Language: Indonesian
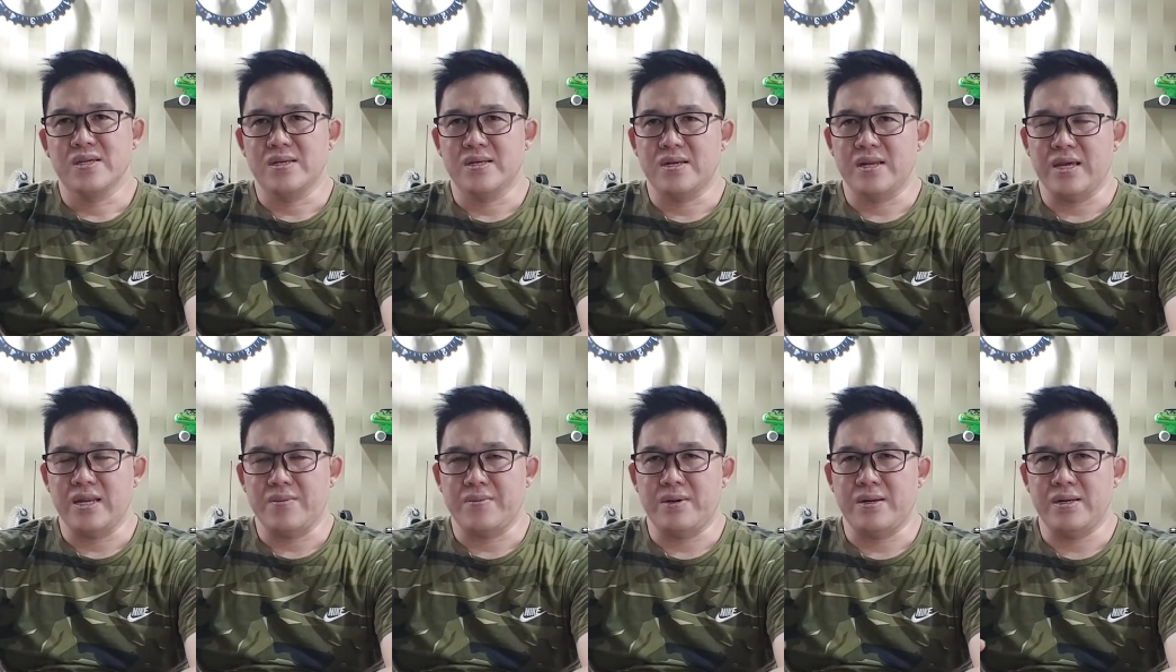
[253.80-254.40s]

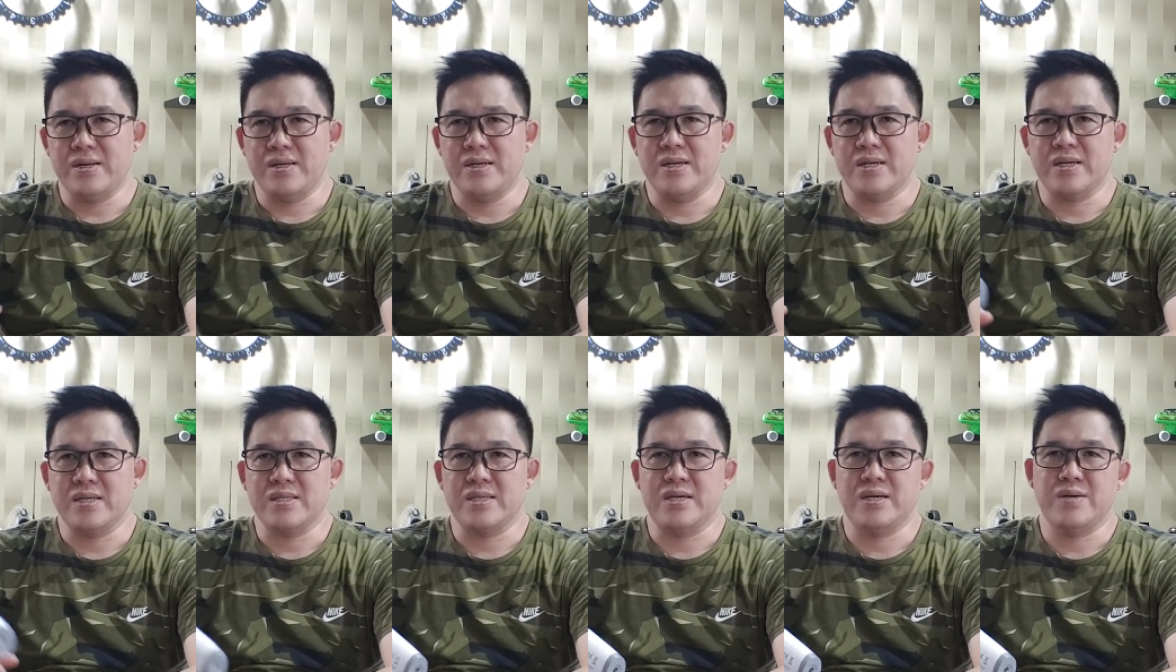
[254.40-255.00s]
daerah mana yang
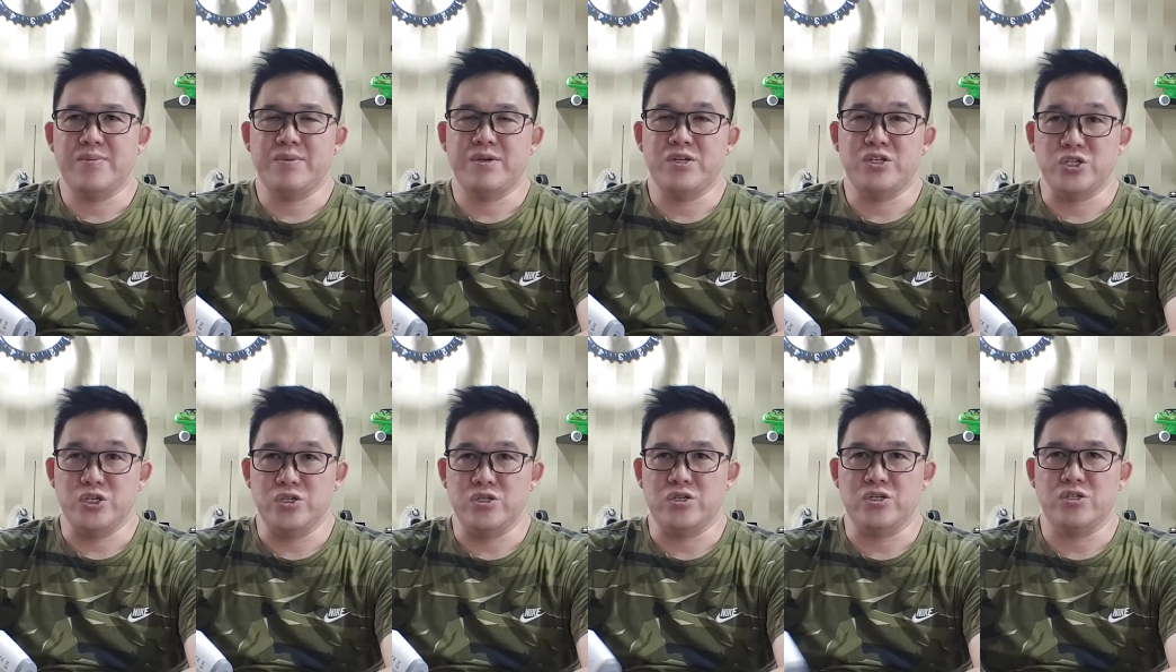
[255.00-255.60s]
kita
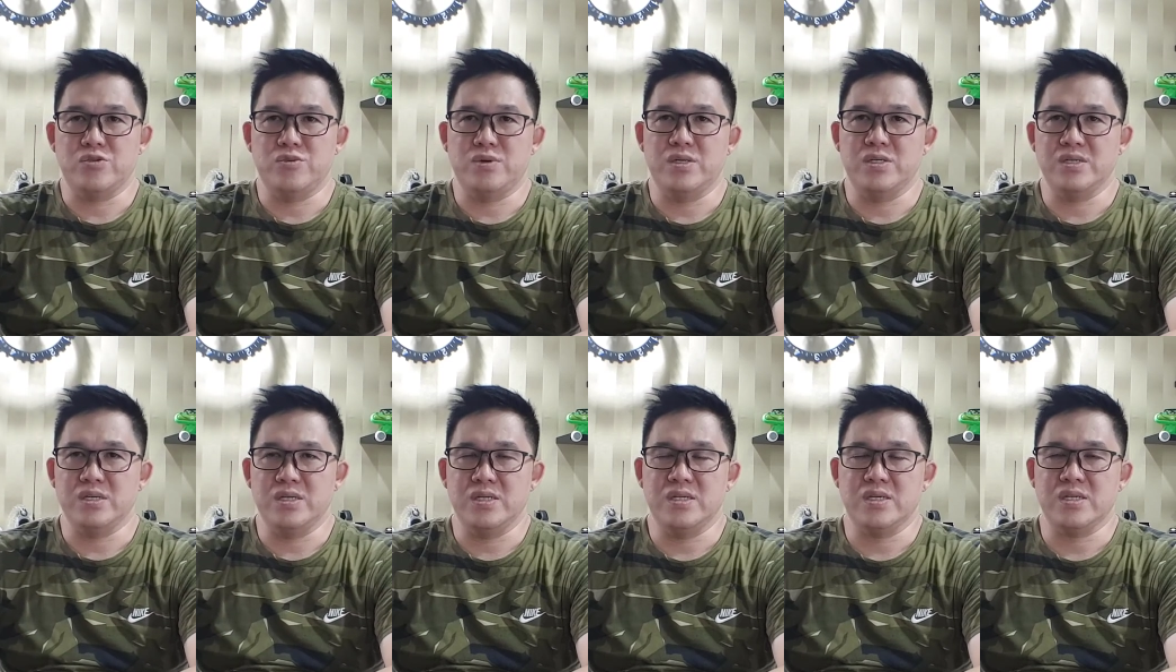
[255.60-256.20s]
measure cuma di
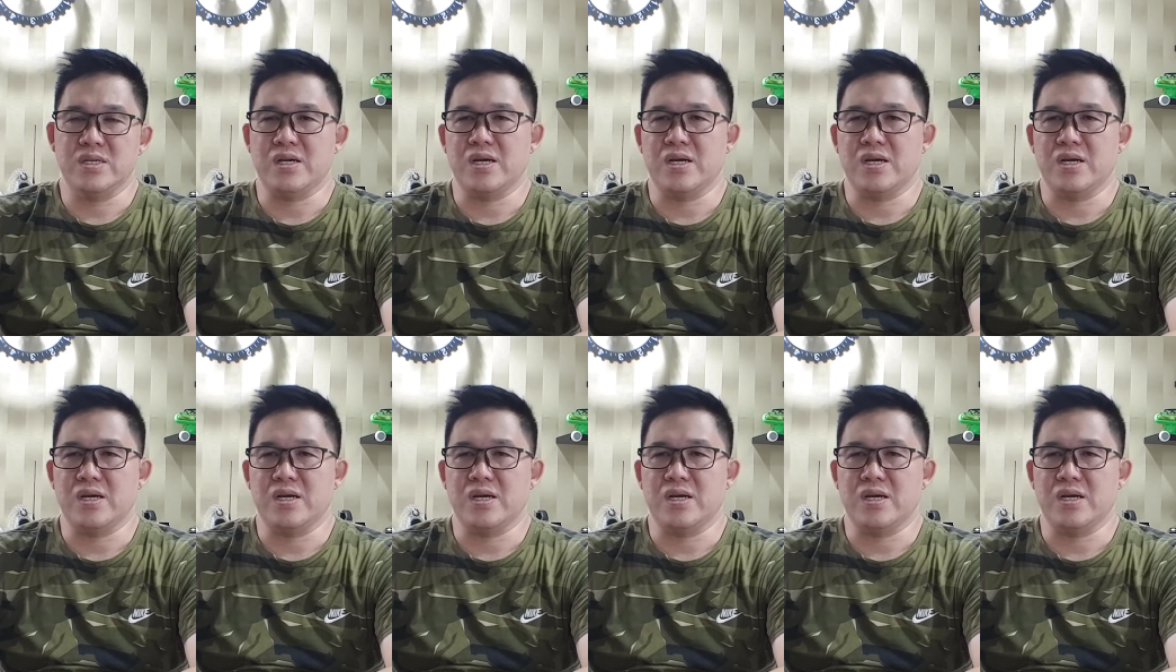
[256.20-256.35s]
sini kita